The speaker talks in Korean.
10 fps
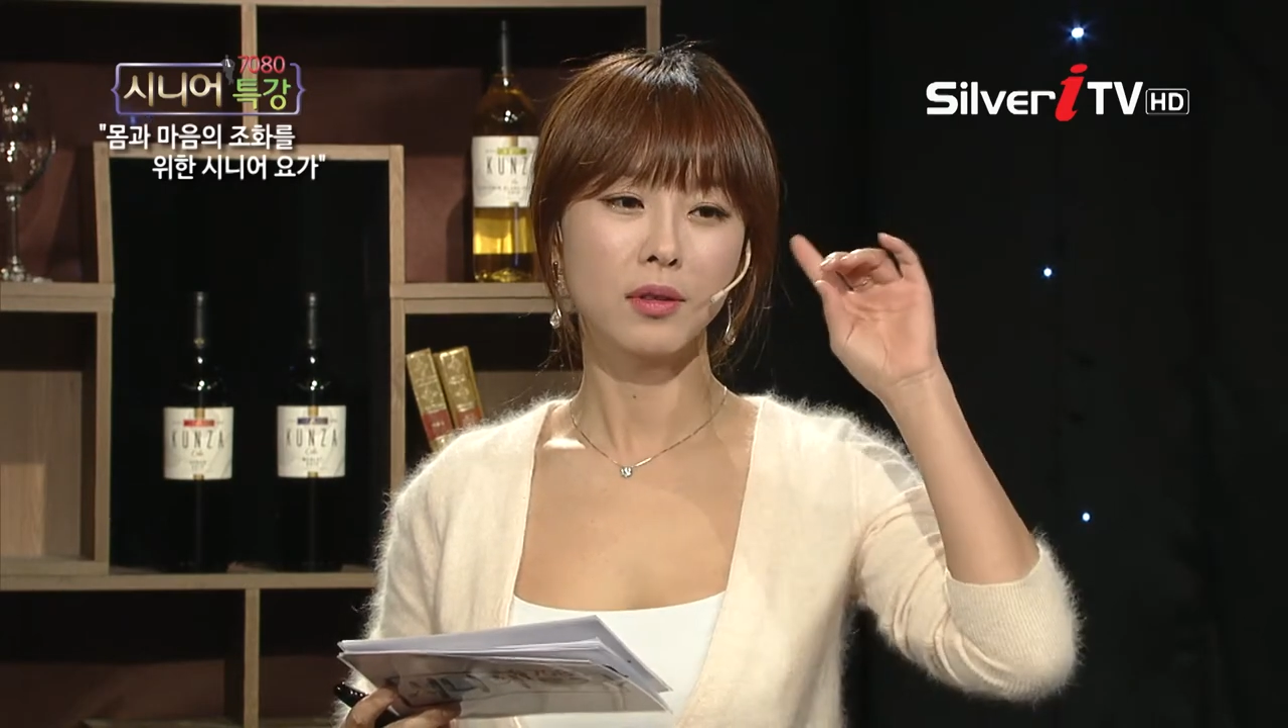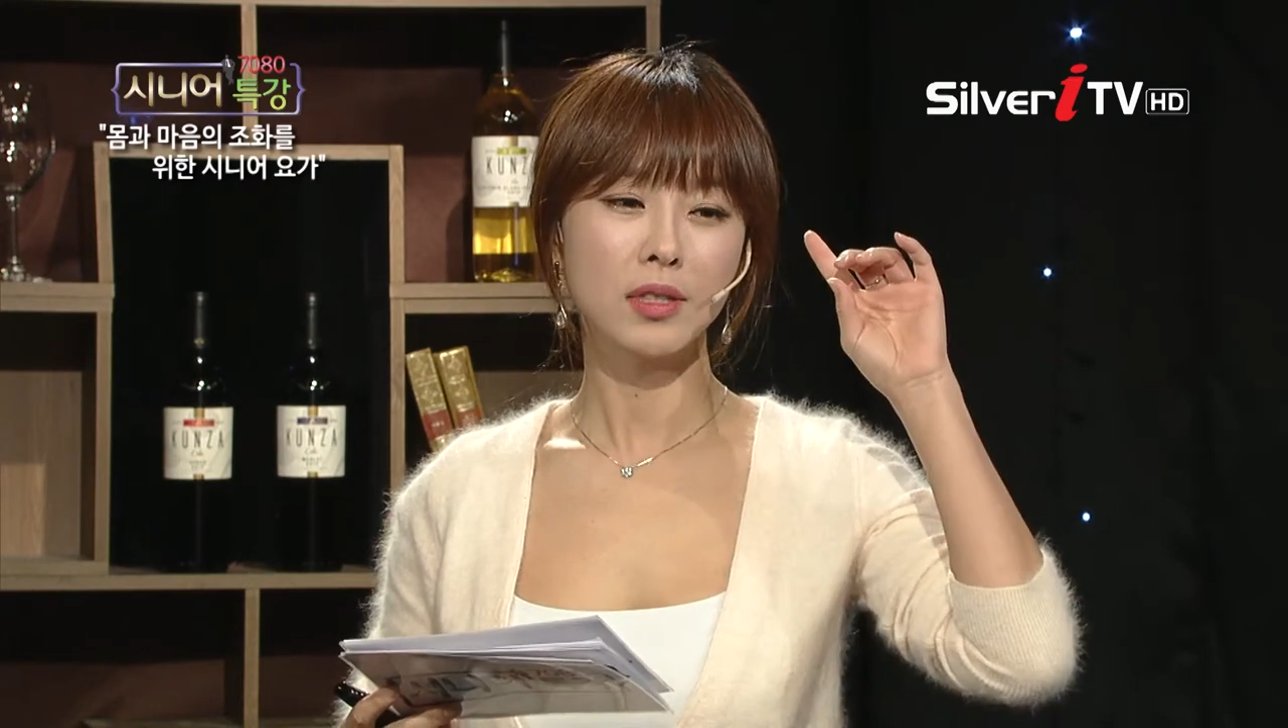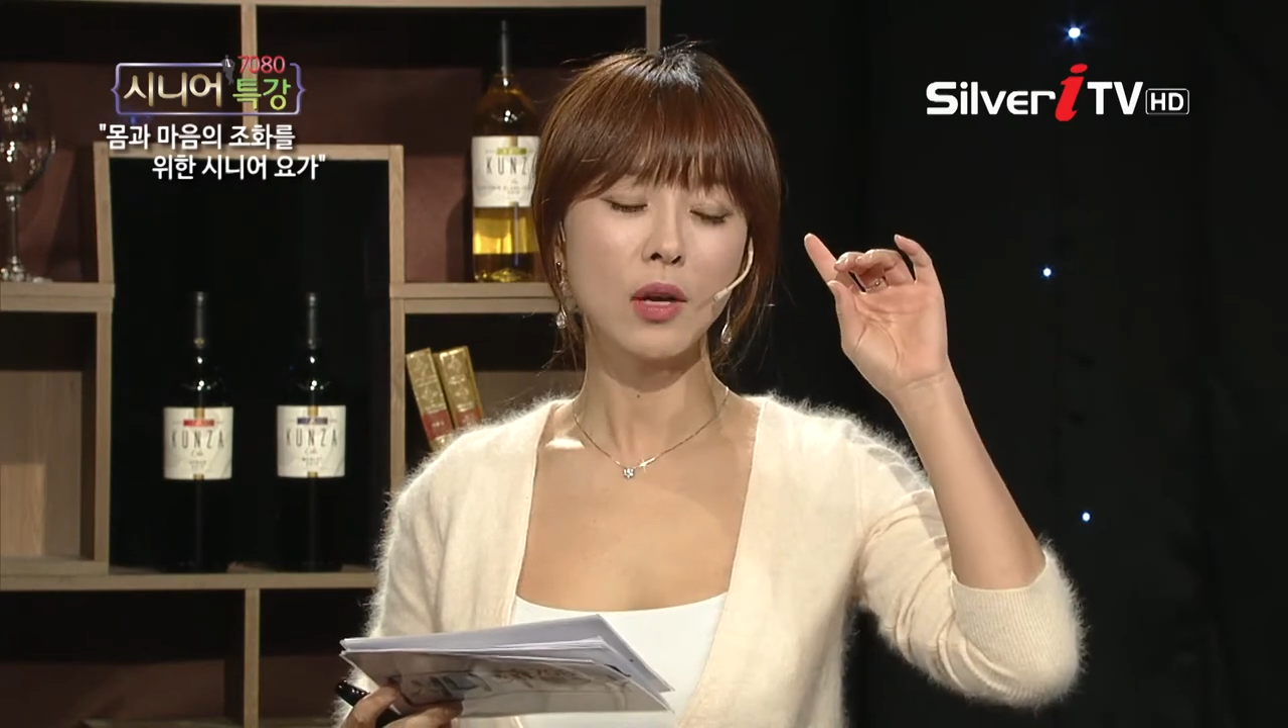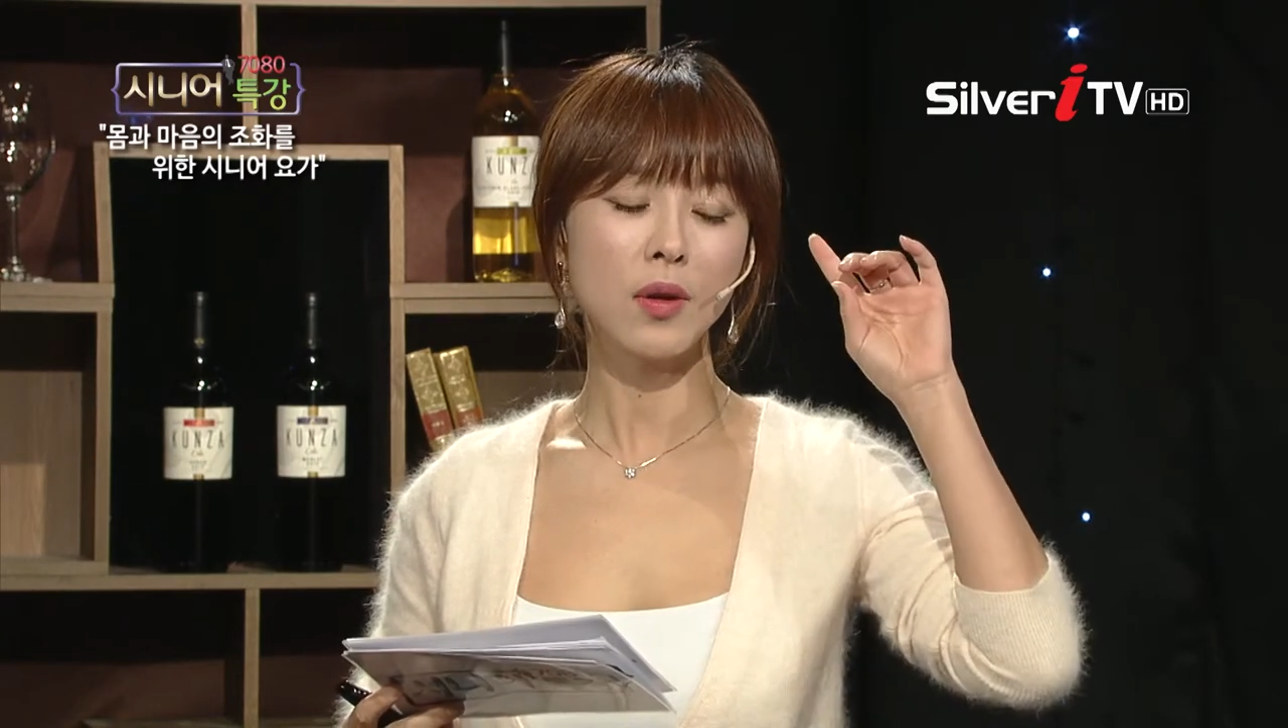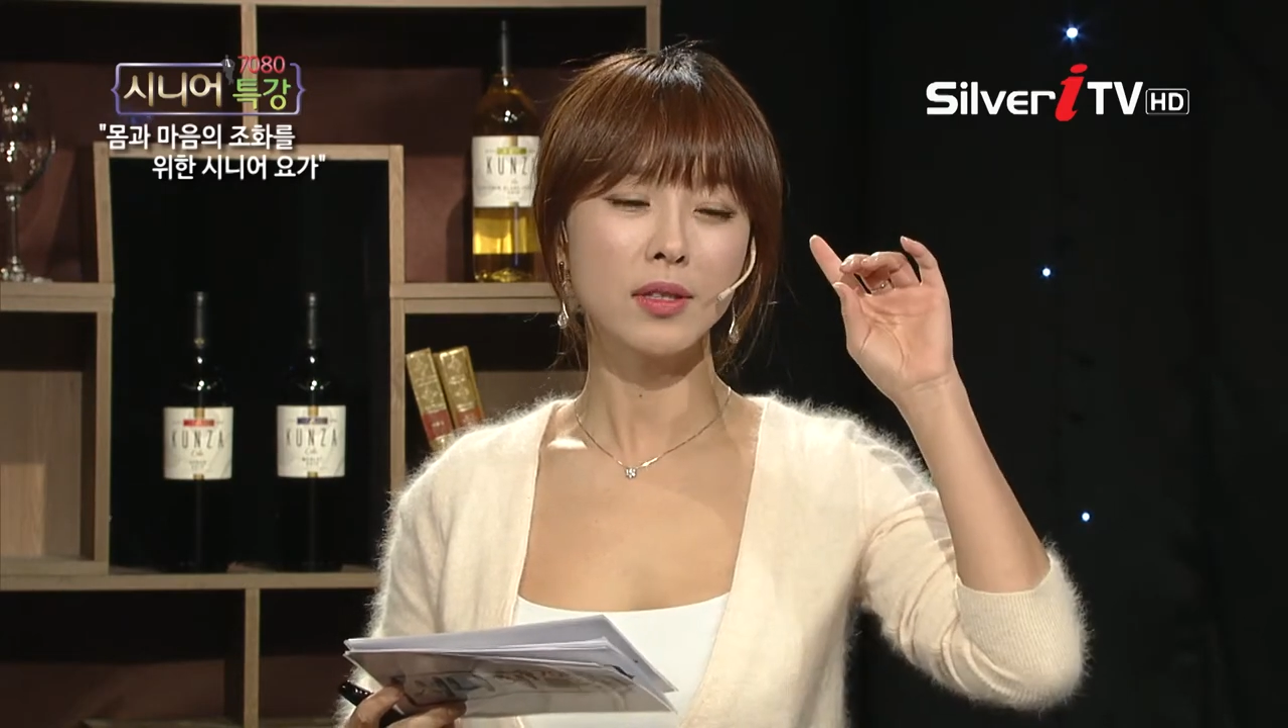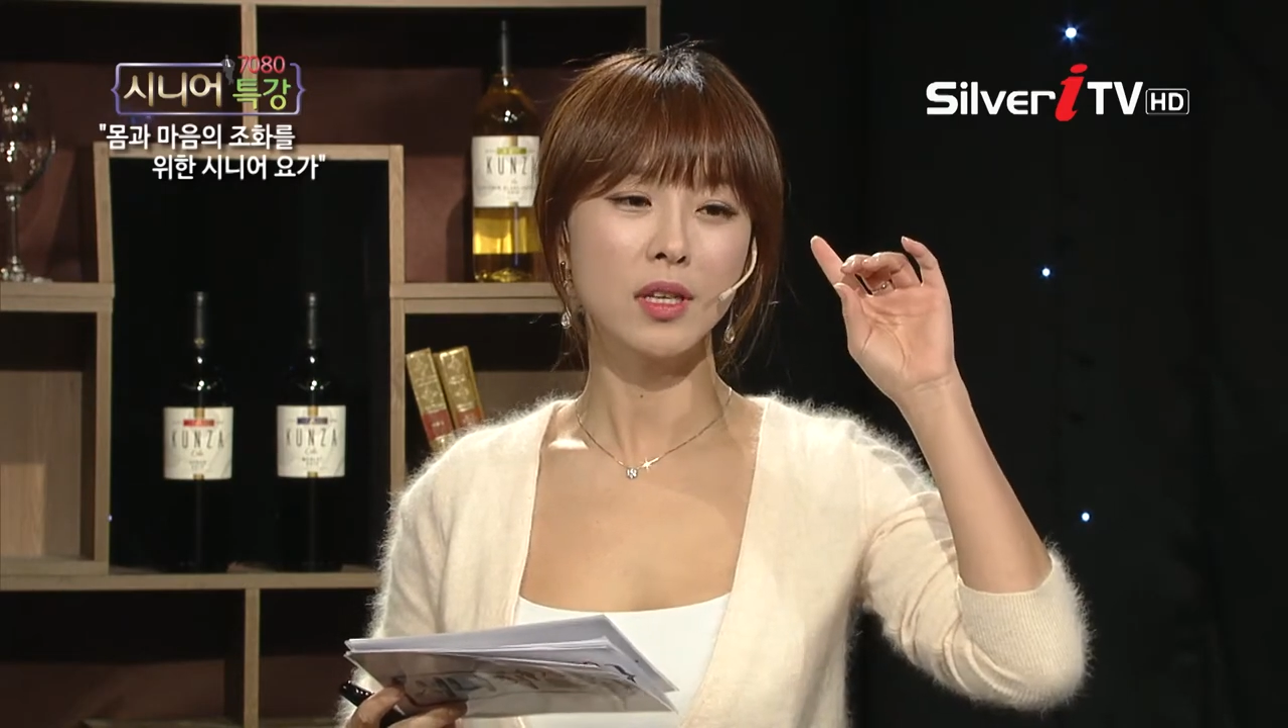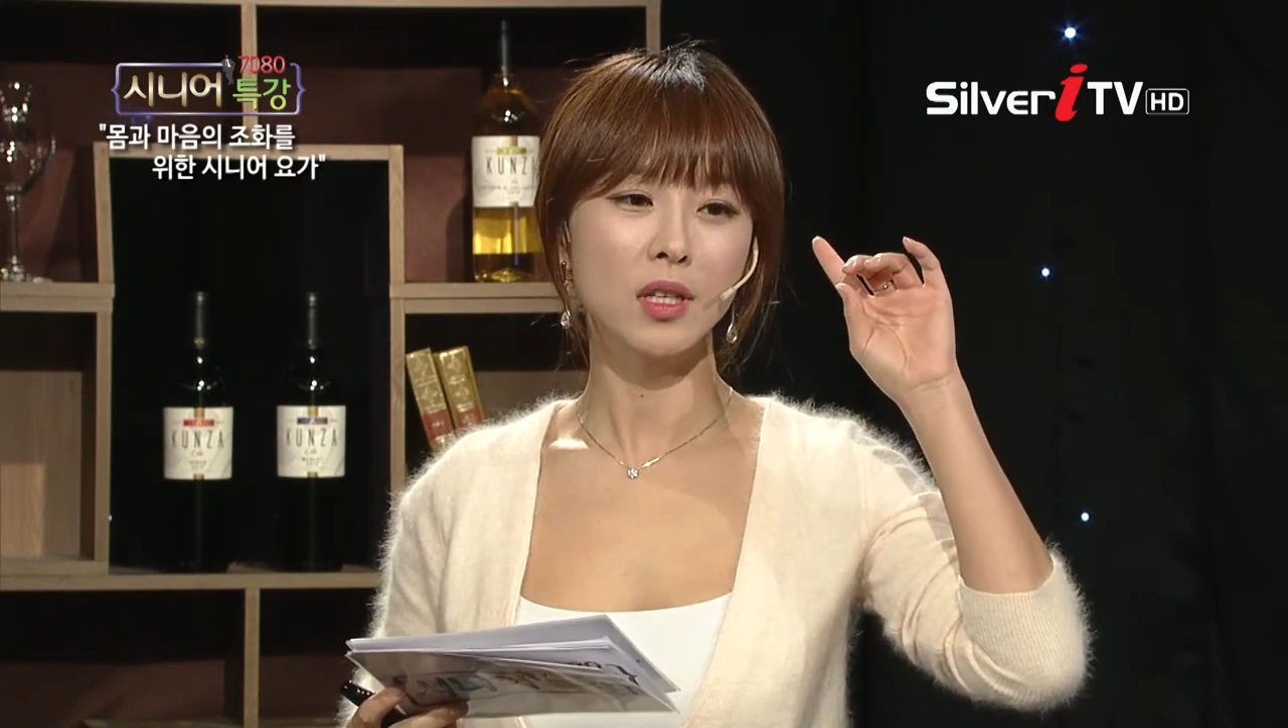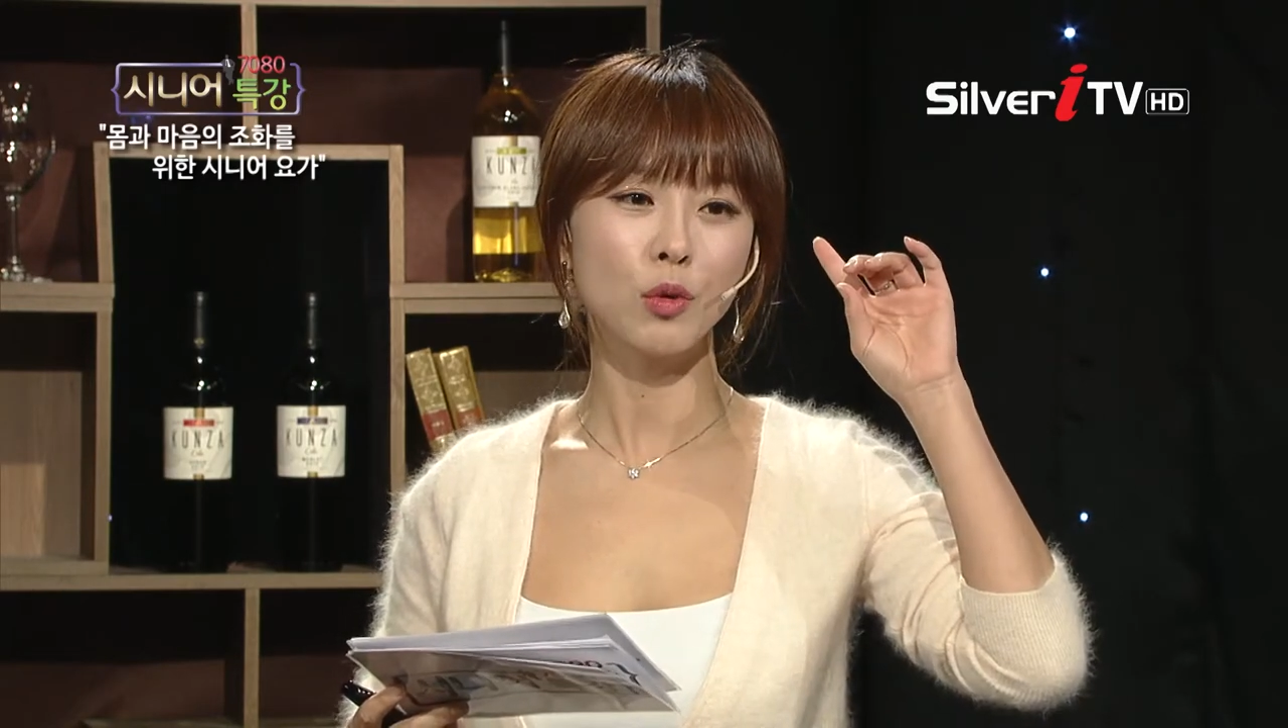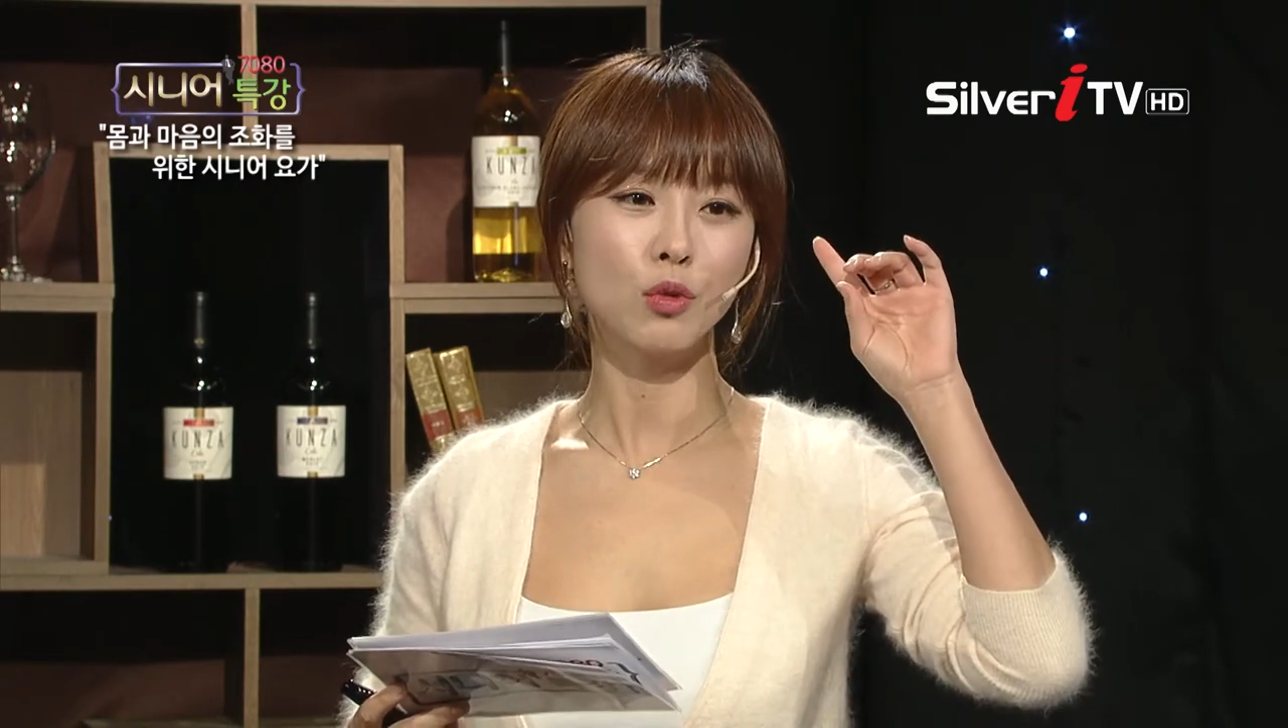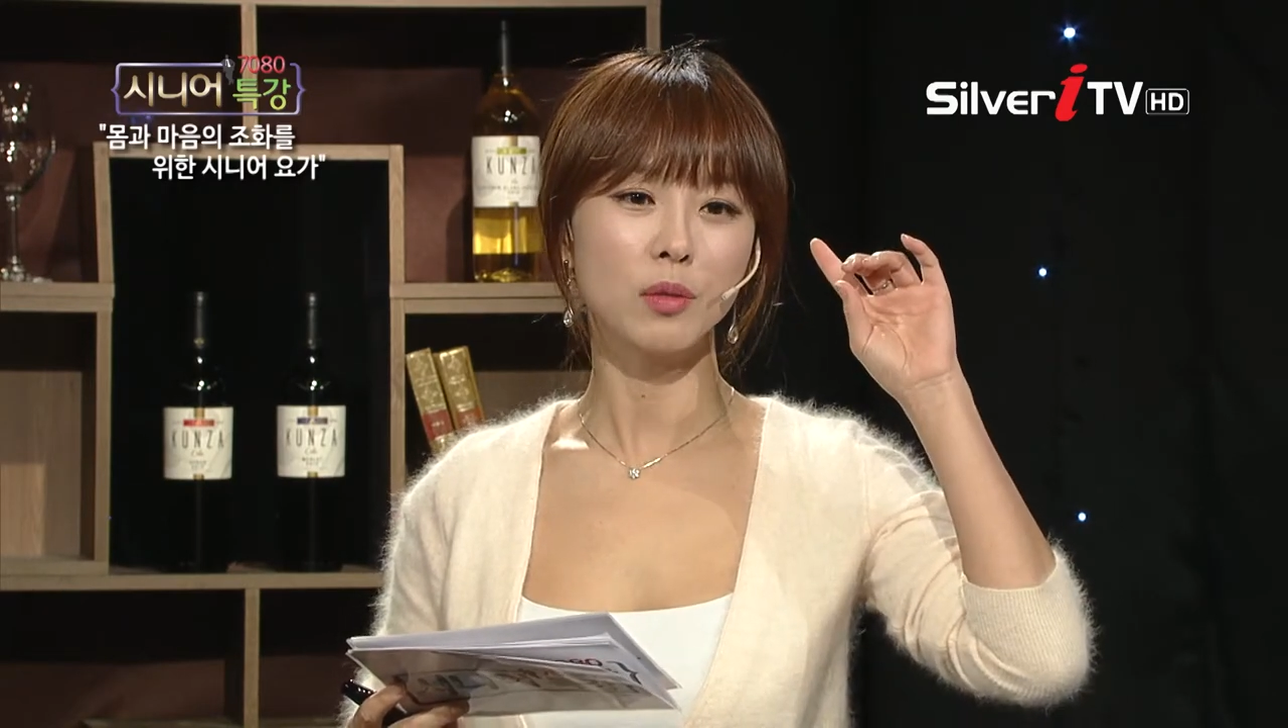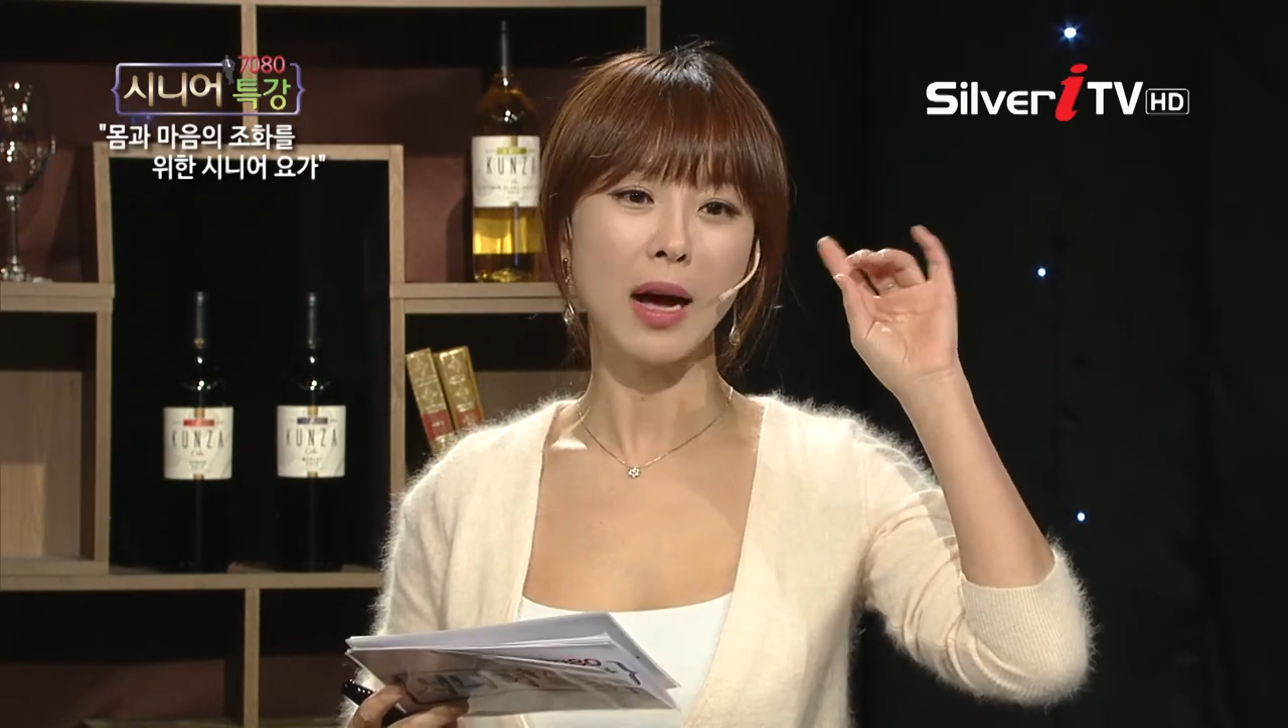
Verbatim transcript: 상황이 생기면 우리는